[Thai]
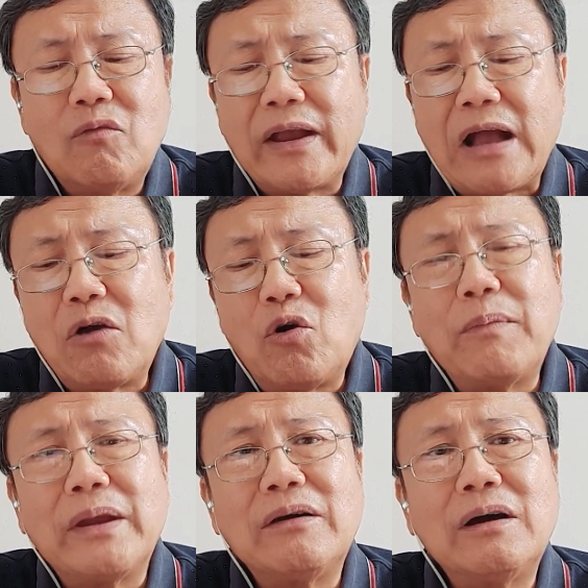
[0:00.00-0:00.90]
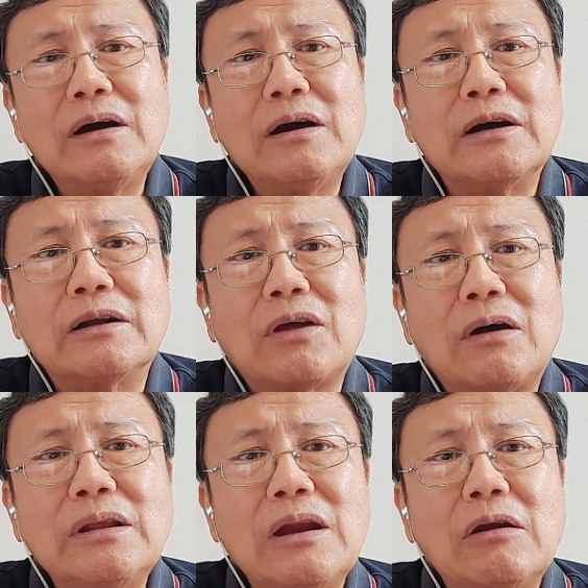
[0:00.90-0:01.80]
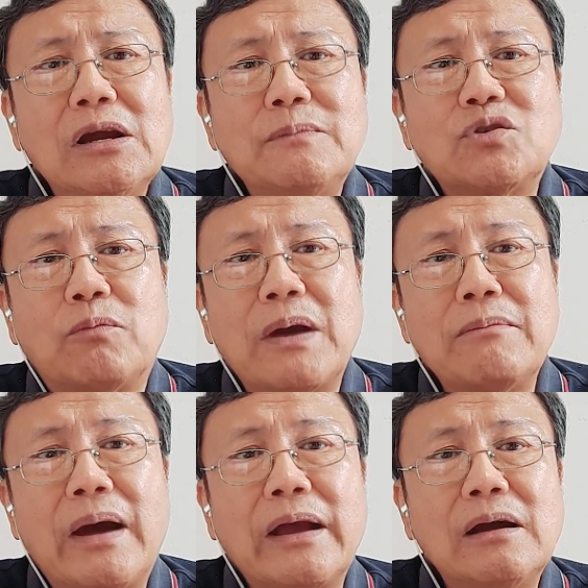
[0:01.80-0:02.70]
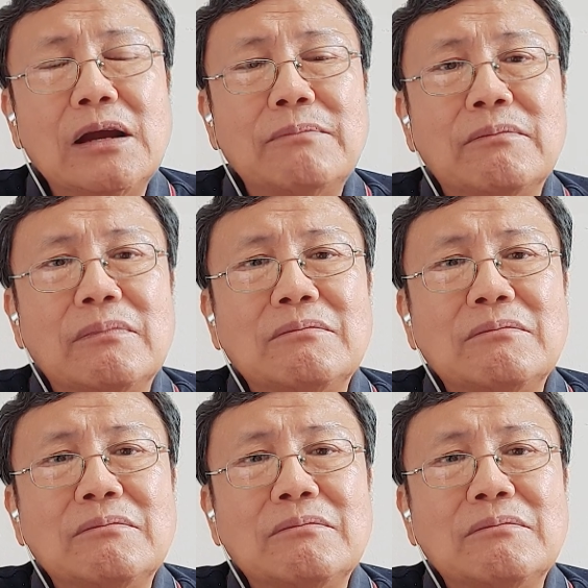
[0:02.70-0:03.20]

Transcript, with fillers: วัยกลางคนหมายถึงเออ ตอนที่เราเริ่มจบใหม่ ๆ ก็เริ่ม